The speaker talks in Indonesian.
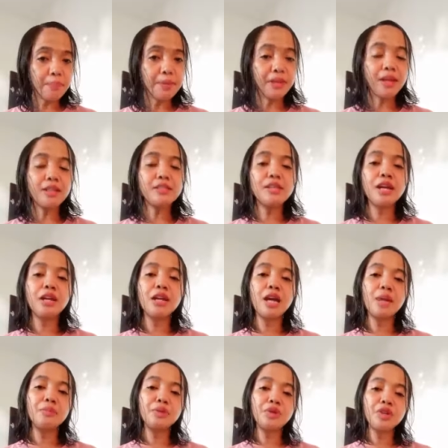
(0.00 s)
bekerja
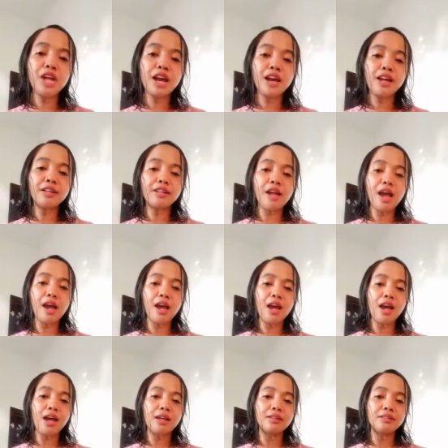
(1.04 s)
dengan gunakan
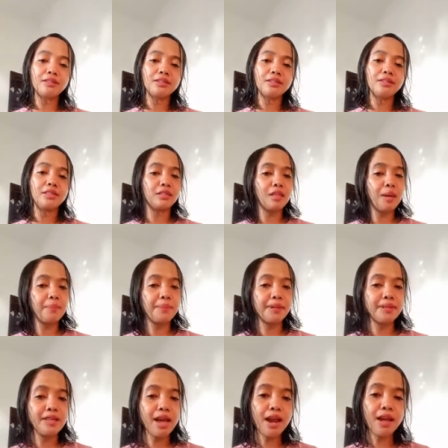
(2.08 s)
tangan, kita
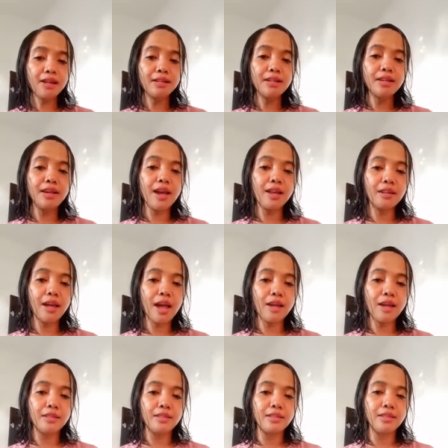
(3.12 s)
berjalan dengan
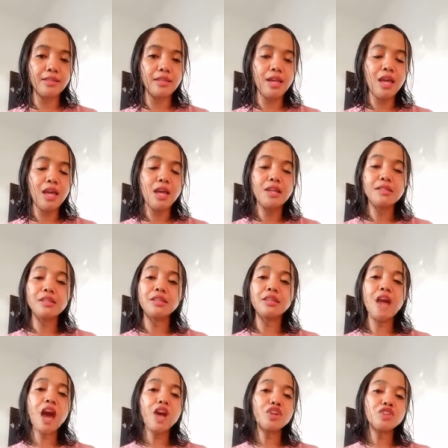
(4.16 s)
kaki,
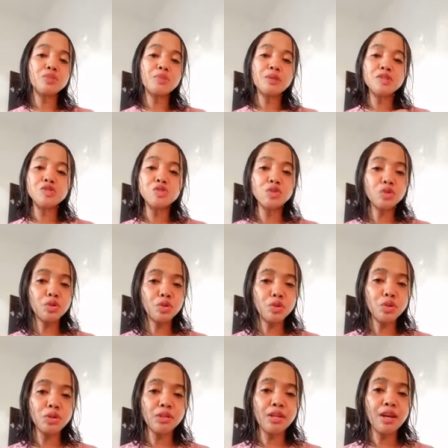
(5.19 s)
kita harus
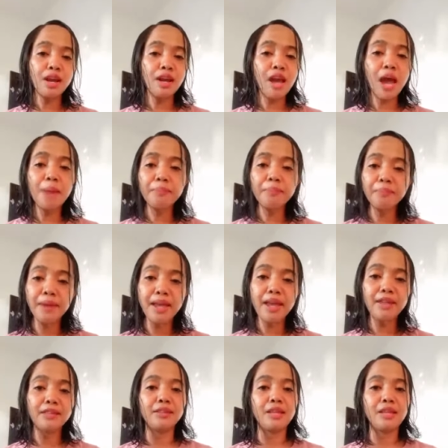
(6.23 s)
bersyukur dengan apa
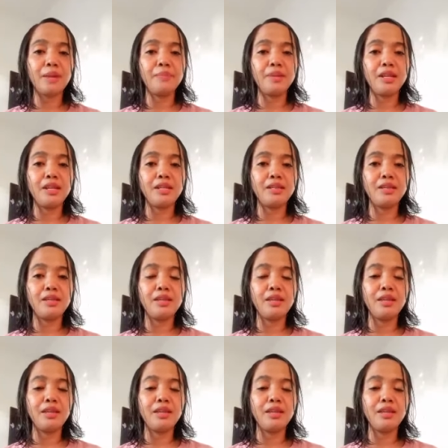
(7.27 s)
yang kita miliki.